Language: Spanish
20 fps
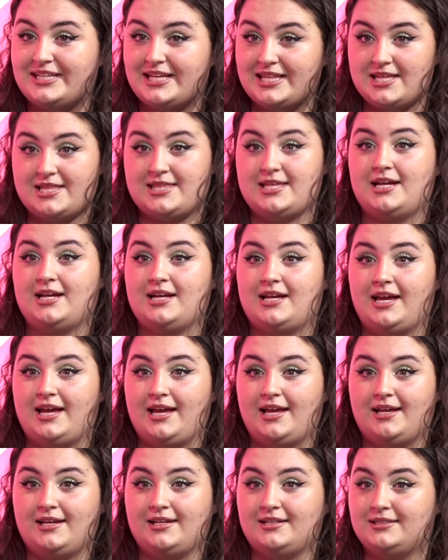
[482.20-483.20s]
te dicen
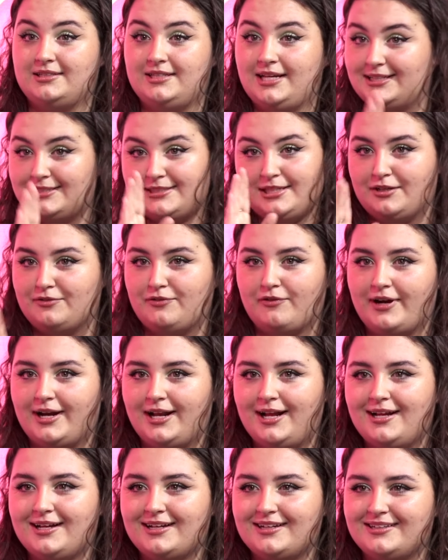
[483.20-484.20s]
que ya estás
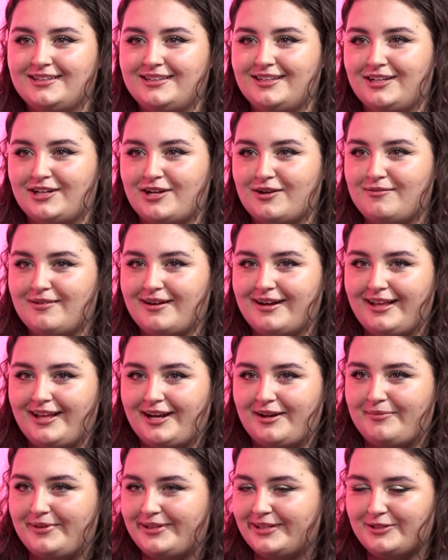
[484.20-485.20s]
fuera, es como que de
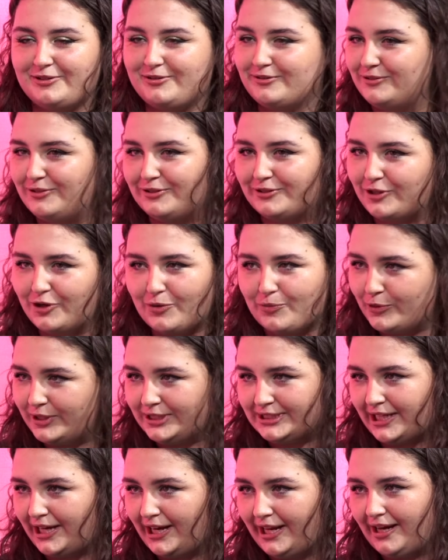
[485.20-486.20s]
repente no, te lo
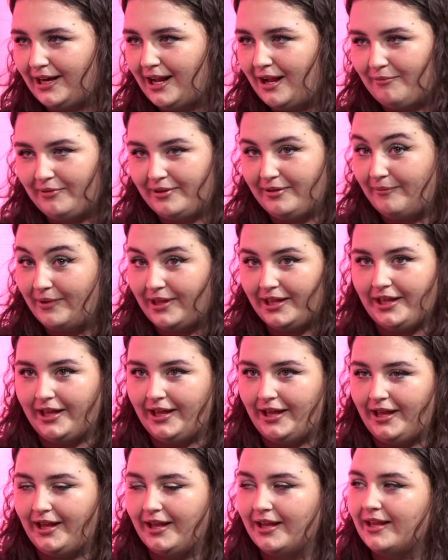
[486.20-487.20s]
puedes creer. A
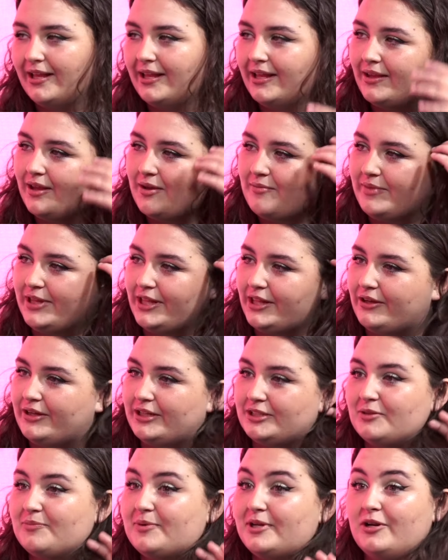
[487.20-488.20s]
mí me, dio
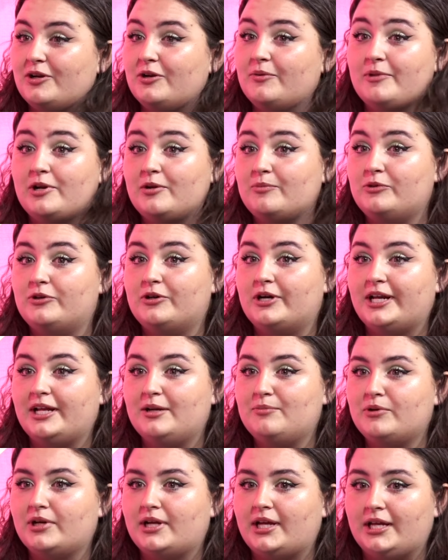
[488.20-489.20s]
eso, pero no me lo puedo
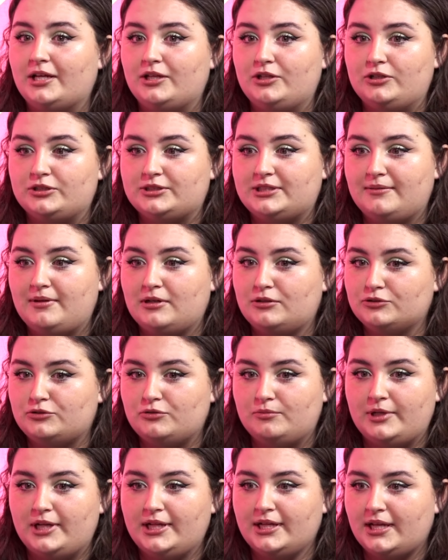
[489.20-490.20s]
creer porque yo estaba
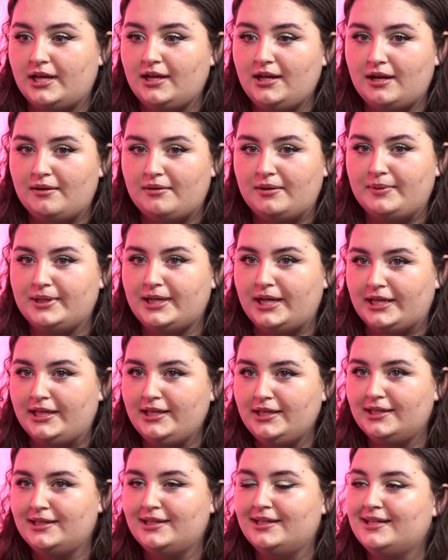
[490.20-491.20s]
acostumbrada ya a vivir
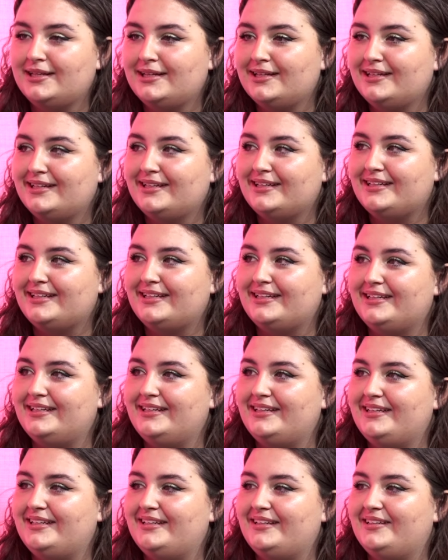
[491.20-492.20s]
allí.
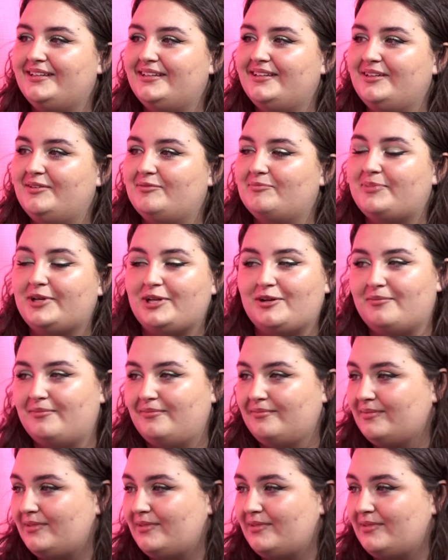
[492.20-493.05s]
y, pero